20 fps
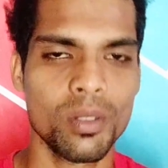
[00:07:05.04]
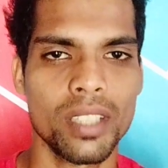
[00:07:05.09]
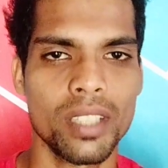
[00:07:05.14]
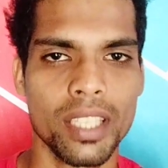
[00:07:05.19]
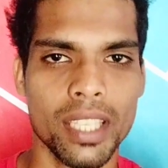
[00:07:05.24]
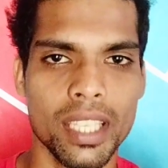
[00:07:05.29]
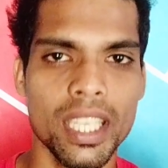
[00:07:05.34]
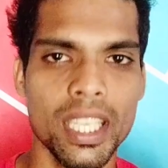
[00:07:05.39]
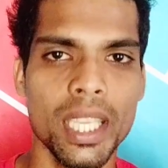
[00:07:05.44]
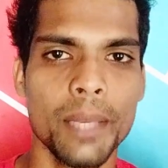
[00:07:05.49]
ஒன்று
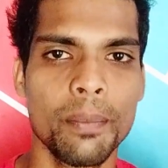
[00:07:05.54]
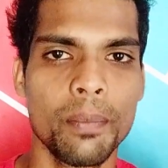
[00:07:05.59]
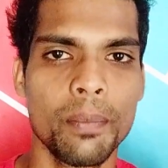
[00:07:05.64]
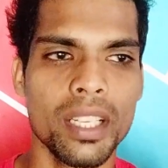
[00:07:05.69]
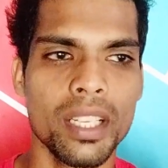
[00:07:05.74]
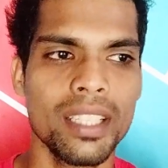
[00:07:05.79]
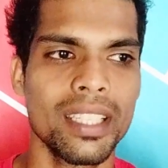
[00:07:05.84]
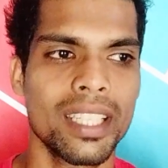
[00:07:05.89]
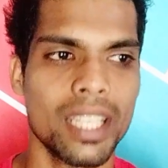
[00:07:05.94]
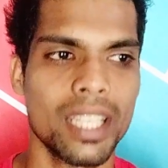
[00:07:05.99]
இருக்கு
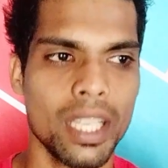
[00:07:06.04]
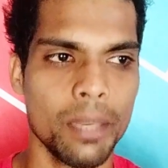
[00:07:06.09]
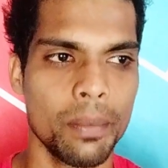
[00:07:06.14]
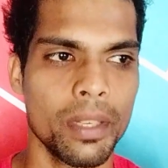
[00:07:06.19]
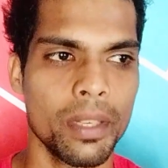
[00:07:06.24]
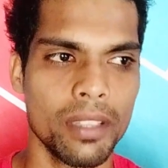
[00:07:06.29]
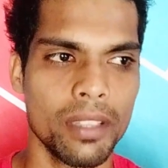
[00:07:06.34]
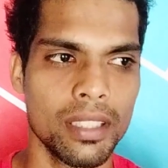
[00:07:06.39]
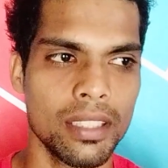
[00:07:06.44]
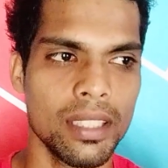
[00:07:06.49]
இப்படி நிறைய
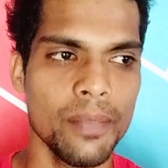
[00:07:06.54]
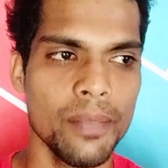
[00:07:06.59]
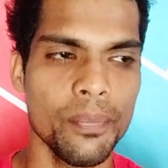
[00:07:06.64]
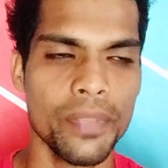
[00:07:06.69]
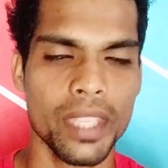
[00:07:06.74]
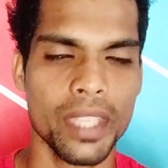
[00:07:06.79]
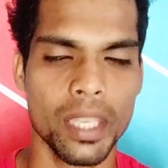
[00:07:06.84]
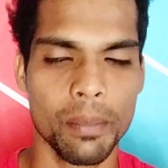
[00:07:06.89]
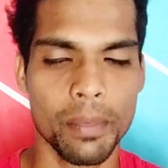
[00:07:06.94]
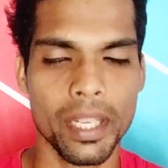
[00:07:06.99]
பேர் வந்துட்டு
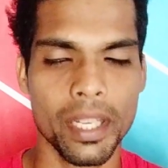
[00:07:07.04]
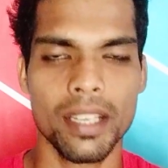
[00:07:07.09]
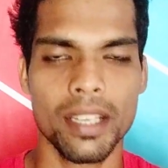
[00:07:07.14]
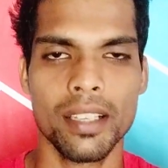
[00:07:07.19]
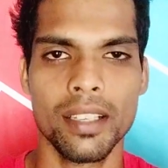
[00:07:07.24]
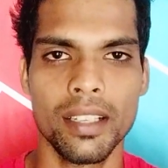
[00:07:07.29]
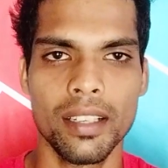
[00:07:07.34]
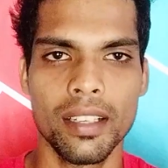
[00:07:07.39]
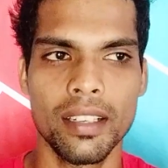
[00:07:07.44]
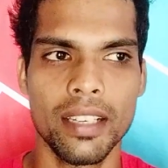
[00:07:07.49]

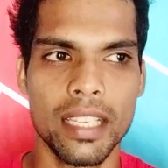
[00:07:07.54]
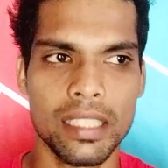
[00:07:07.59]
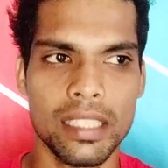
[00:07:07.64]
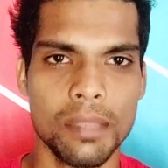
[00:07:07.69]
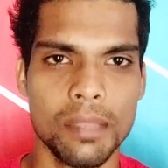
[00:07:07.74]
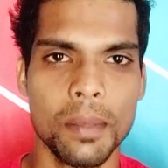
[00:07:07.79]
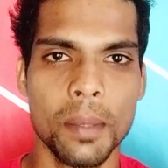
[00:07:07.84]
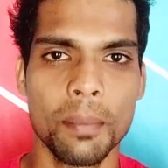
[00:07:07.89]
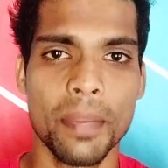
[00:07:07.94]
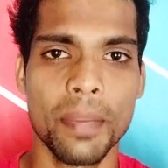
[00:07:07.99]
இப்படியான
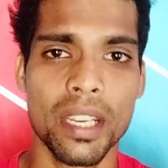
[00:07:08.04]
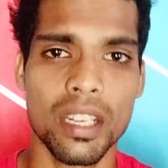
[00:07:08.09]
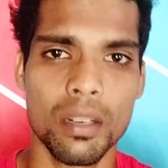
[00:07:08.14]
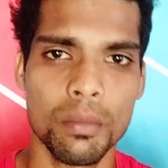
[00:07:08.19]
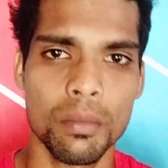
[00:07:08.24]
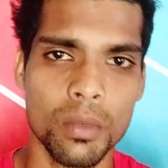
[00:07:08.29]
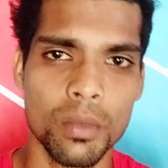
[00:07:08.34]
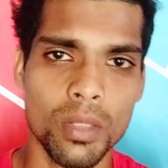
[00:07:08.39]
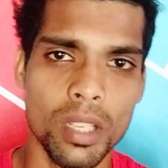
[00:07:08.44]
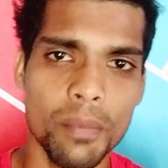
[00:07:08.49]
எஸ்எம்எம்
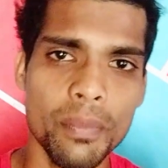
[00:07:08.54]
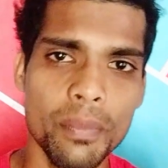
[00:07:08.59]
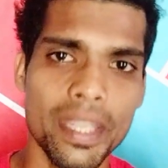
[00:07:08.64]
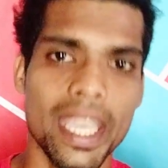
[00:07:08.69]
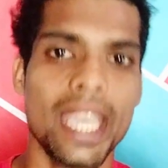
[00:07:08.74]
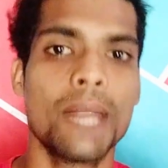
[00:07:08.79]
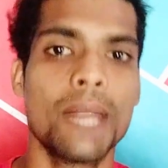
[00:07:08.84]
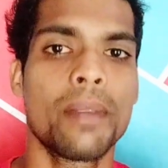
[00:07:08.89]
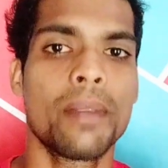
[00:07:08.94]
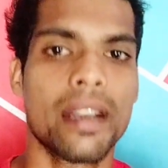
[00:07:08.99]
பேனல் மூலம்
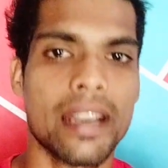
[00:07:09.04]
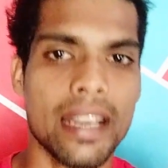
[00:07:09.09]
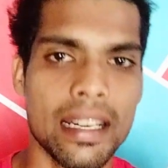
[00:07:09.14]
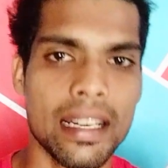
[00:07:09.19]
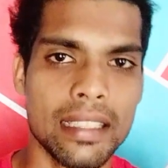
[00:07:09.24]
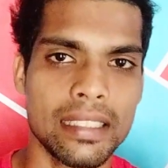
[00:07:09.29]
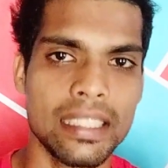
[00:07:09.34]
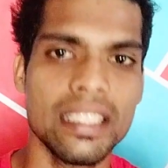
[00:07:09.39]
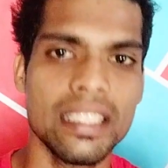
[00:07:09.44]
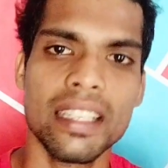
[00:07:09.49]
ஏன்
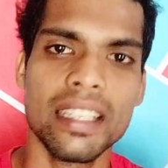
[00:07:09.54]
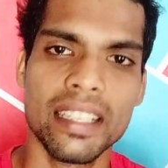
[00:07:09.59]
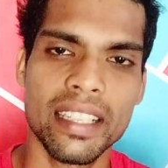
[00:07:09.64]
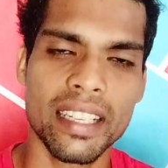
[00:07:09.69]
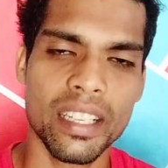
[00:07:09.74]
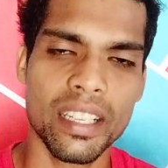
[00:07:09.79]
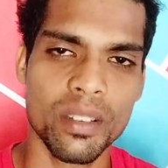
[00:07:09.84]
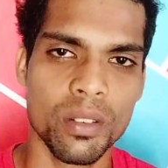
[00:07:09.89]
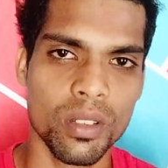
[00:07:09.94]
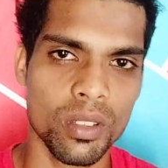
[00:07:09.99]
பண்ணுறாங்கன்னு சொல்லி நான்
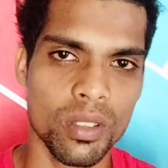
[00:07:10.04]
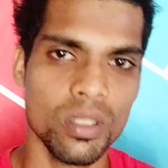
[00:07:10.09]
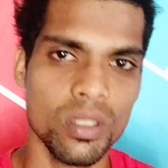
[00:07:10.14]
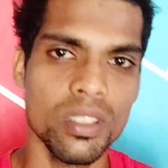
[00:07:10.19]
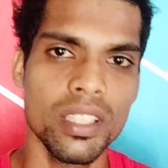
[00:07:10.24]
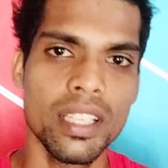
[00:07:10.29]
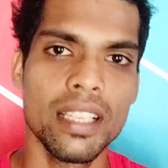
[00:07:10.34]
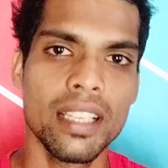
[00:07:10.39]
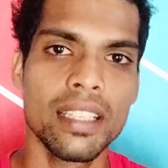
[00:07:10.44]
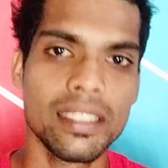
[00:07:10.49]
நிறைய
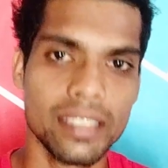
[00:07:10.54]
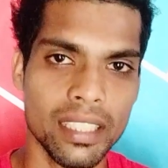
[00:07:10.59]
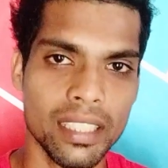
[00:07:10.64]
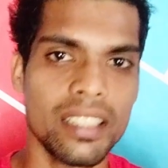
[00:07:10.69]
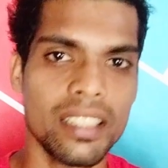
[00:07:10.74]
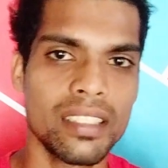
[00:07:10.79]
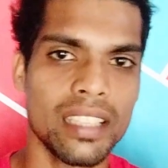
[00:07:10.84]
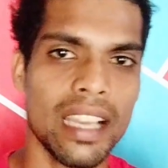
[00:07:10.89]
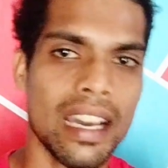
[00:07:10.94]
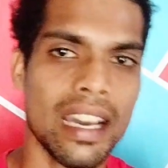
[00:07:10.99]
உங்களுக்கு
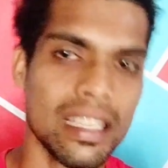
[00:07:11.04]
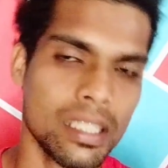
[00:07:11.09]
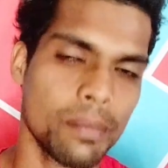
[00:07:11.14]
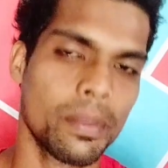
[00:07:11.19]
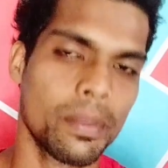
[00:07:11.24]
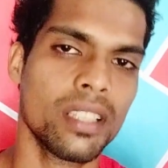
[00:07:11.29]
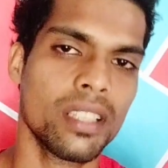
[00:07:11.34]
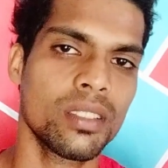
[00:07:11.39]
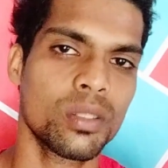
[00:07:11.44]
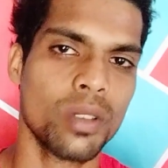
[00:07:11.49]
சில்லன்ஸில்
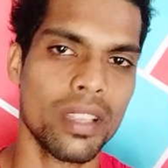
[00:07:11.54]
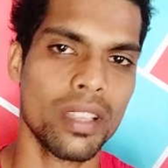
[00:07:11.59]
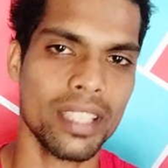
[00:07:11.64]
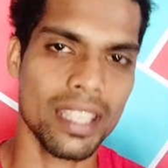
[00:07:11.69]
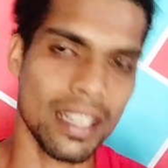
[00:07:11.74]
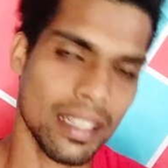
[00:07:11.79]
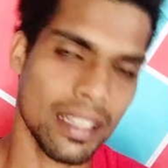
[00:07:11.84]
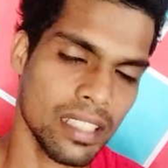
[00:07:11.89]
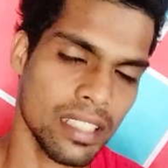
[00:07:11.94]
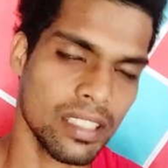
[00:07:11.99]
ஆசைப்பட்டேன் ஸோ
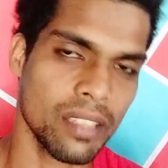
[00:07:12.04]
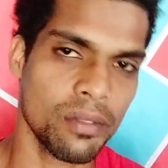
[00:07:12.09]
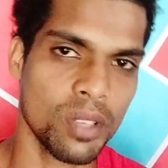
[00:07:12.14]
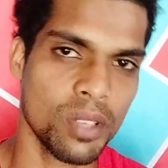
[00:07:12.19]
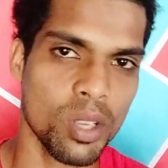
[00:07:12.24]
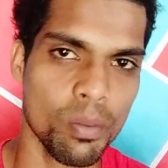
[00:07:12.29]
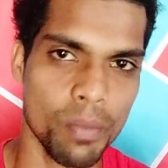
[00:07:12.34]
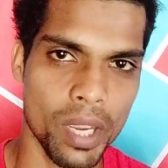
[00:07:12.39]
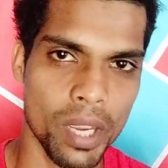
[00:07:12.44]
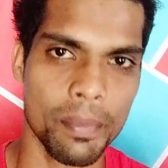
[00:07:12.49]
அதனால தான் இந்த
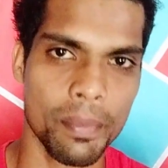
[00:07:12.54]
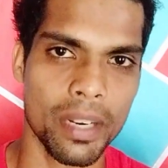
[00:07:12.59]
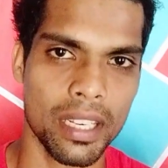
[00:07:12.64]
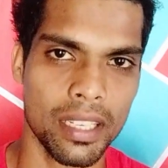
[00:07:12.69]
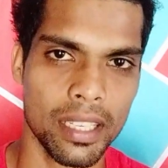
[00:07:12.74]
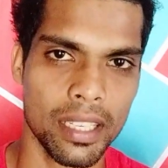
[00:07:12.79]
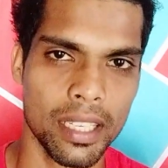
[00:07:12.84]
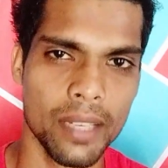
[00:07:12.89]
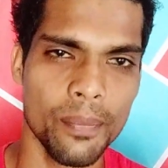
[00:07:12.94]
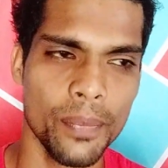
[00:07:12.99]
வீடியோ மேக்
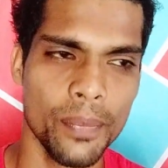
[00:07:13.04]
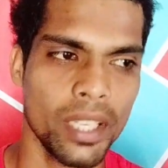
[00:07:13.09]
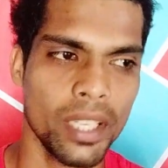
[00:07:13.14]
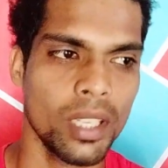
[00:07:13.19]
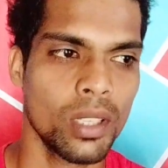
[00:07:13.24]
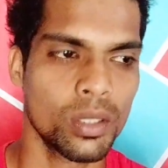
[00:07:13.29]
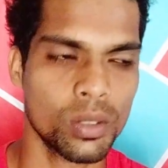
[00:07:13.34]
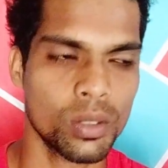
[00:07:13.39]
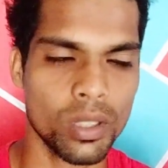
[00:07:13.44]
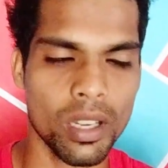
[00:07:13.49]
பண்ணியிருக்கேன்
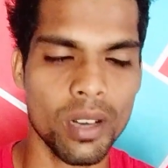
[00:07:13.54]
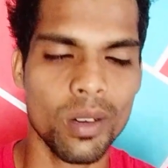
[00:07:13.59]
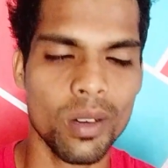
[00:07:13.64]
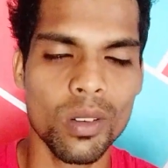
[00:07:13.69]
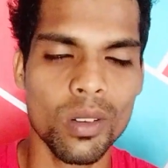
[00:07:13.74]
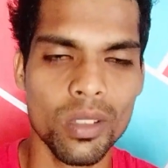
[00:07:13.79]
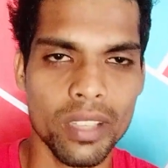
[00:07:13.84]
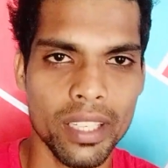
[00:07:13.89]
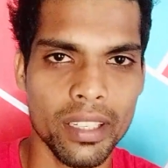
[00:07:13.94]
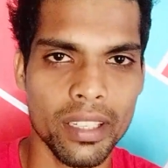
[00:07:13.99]
ஸோ நான்
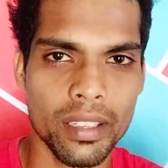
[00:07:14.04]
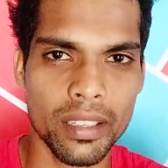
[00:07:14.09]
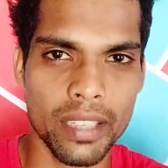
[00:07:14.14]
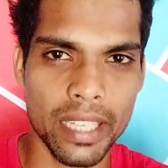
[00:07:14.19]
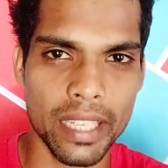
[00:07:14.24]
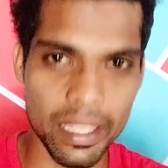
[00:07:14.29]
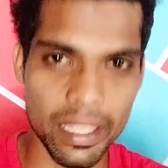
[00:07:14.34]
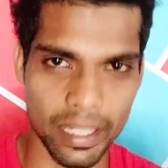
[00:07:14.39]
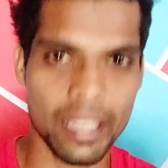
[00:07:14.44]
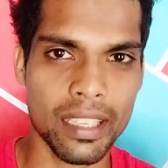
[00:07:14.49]
உங்களுக்கு
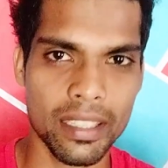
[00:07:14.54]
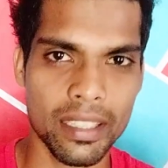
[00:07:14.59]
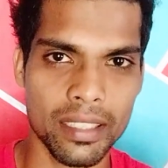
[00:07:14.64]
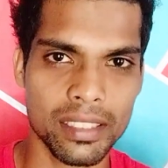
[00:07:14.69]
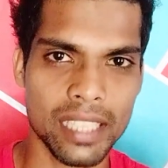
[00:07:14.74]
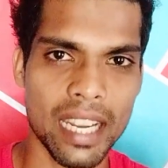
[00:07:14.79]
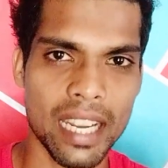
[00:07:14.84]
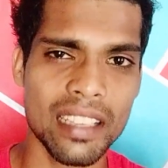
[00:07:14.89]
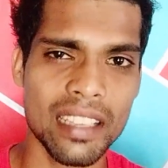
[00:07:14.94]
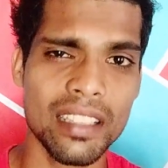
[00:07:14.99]
என்ன நீங்கள்
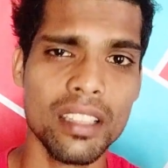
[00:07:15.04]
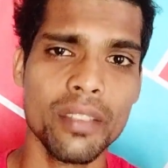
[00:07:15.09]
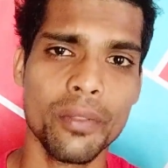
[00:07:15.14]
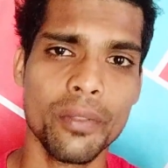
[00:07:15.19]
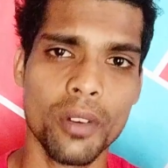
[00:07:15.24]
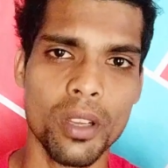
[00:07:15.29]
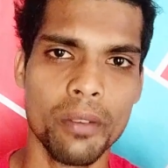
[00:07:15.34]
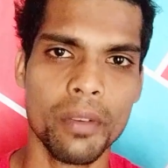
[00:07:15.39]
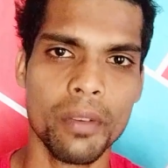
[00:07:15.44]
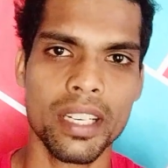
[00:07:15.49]

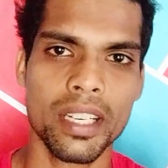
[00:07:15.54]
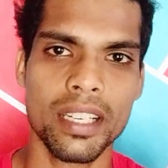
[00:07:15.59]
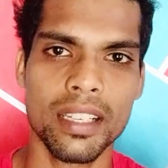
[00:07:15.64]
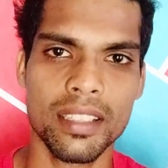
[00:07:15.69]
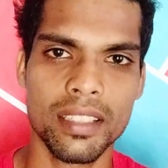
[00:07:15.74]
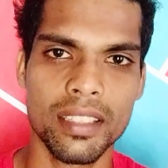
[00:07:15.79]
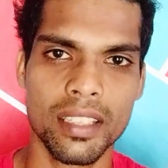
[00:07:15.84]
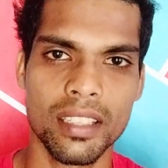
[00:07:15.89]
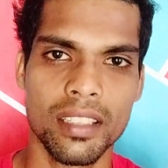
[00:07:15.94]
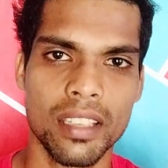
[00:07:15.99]
ஸ்டார்டிங்லேருந்து ஃபாலோ
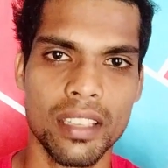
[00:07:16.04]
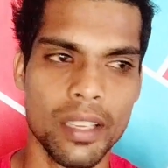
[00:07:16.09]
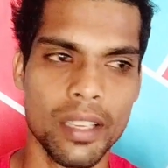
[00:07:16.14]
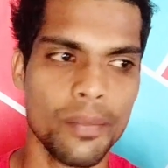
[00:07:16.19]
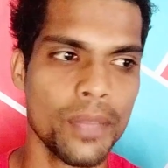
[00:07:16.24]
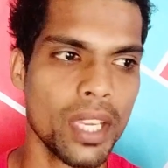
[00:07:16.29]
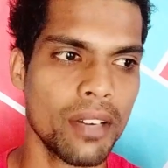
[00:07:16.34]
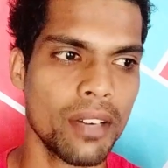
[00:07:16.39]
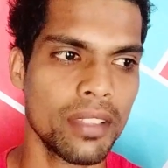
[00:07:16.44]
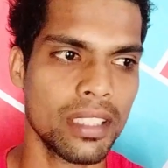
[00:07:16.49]
பண்ணிங்கன்னா
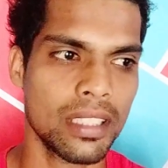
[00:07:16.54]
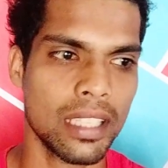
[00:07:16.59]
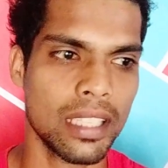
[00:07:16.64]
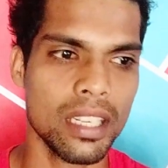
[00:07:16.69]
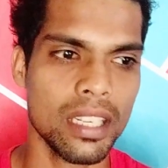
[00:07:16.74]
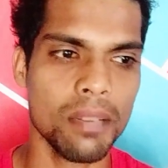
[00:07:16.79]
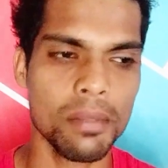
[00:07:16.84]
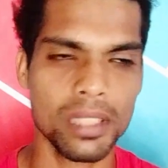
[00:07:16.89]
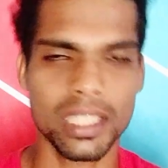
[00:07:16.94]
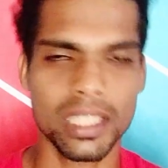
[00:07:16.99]
தெரிஞ்சிருக்கேன் நான்
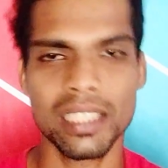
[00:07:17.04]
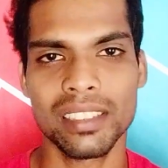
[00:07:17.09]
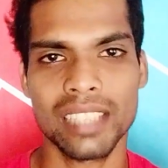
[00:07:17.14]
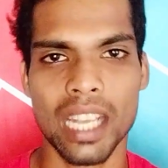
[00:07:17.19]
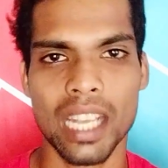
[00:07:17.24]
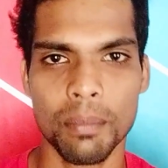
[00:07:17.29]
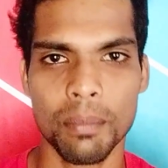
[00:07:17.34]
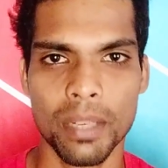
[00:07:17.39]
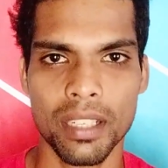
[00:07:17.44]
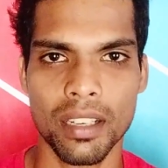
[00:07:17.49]
வந்துட்டு என்ன பிஸ்னஸ்
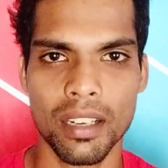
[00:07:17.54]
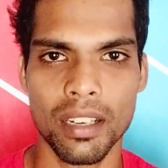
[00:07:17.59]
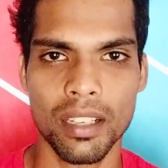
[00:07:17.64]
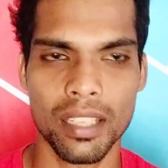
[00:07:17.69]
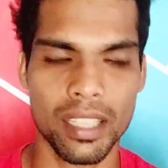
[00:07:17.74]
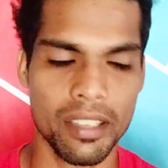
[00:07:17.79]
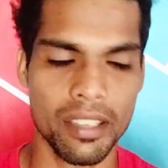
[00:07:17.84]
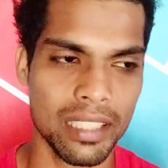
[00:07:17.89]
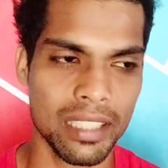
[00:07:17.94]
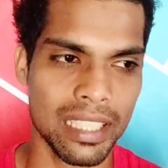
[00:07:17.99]
ஸ்டார்ட்
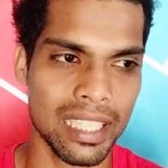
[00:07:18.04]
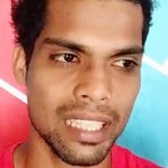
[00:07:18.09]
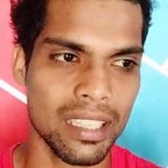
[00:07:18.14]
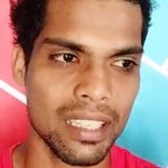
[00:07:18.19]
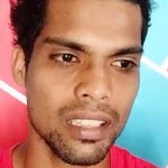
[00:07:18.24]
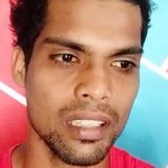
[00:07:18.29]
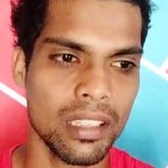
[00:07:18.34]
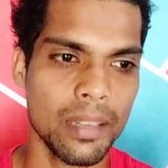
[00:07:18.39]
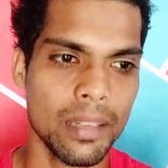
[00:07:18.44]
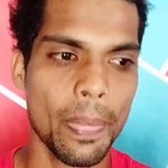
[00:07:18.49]
பண்ணாலும் அதாவது
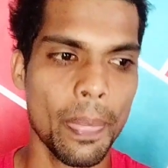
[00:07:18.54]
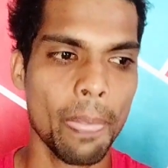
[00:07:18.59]
என்ன